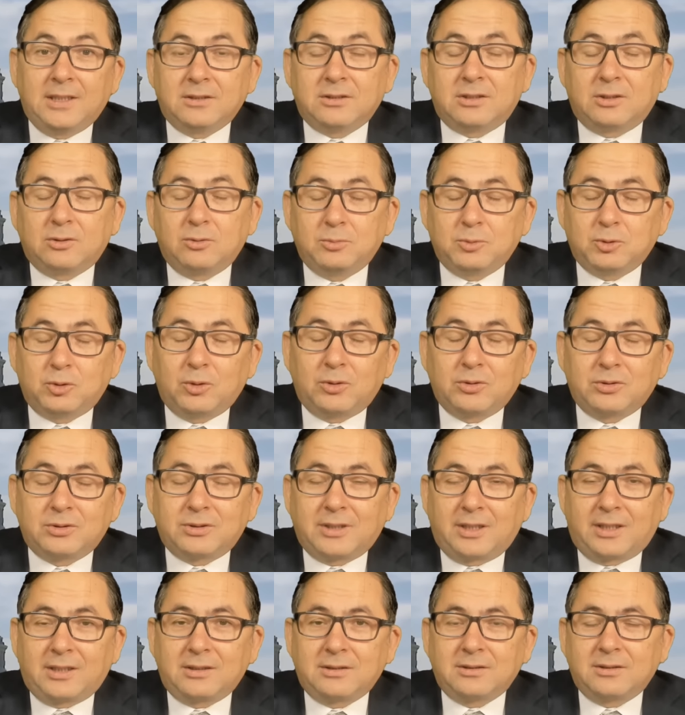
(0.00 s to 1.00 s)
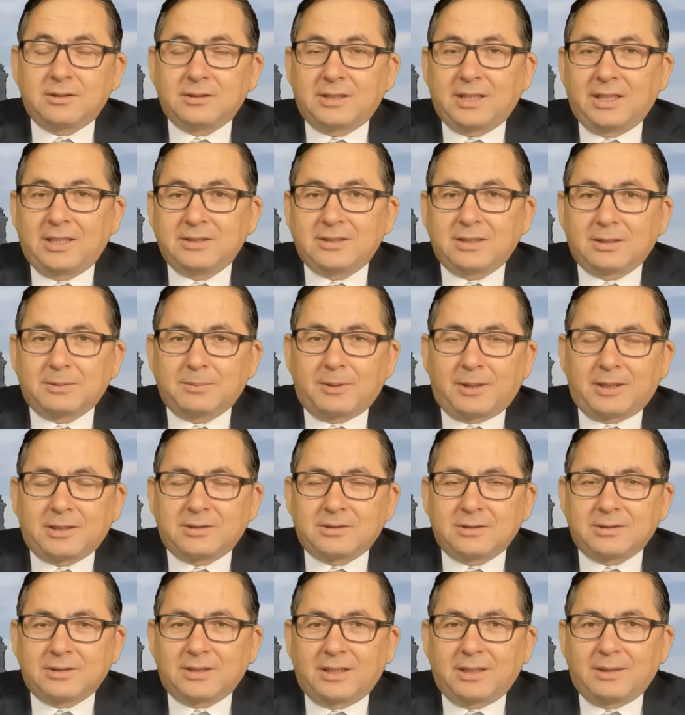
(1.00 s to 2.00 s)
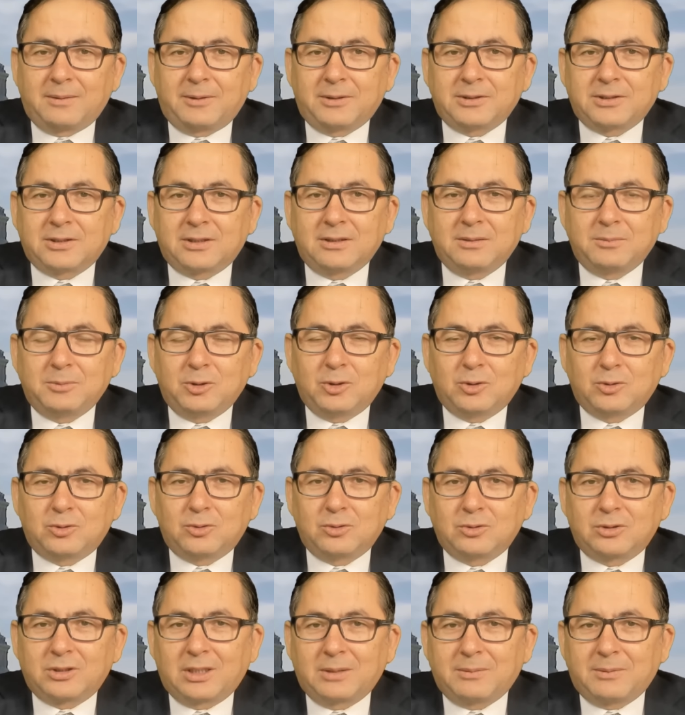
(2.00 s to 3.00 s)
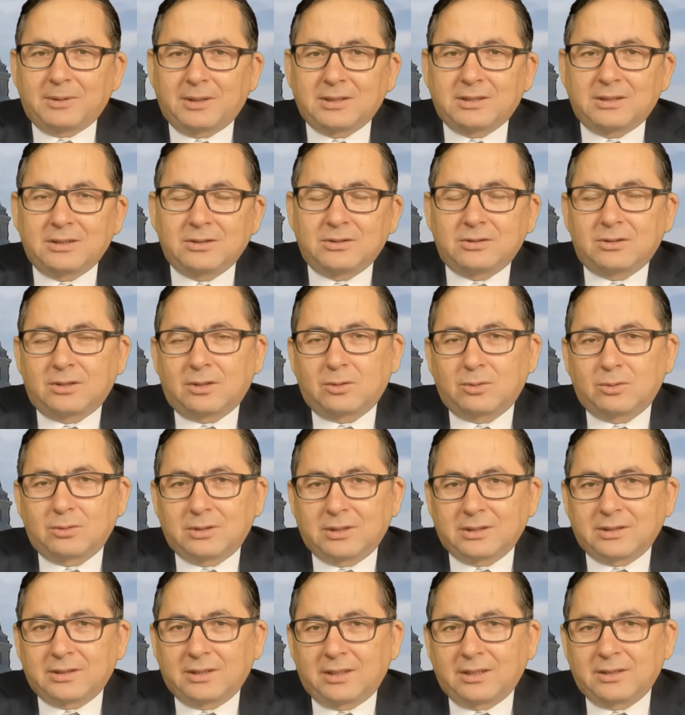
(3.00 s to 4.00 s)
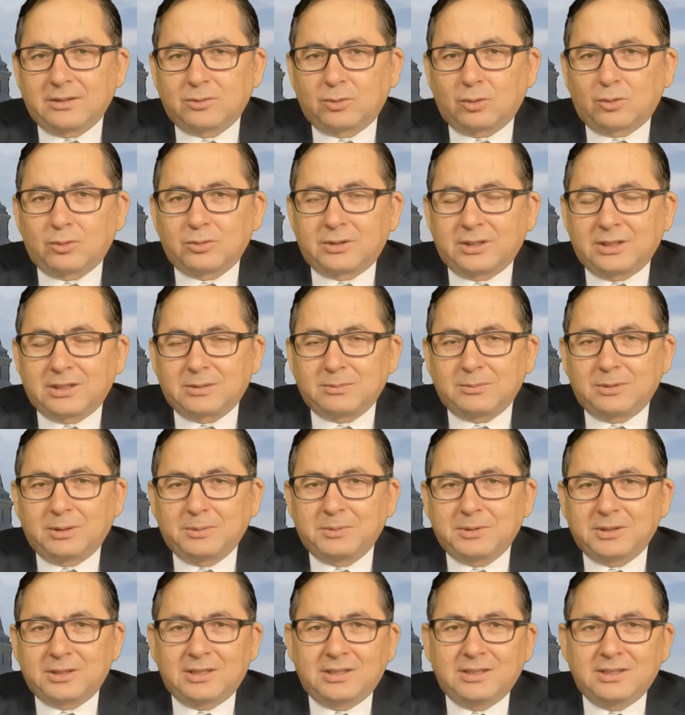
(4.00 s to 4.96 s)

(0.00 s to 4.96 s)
işte Ümit Özdağ e, Gelecek Partisi'nin genel başkanı biliyorsunuz Kemal Kılıçdaroğlu'yla da son seçimde bir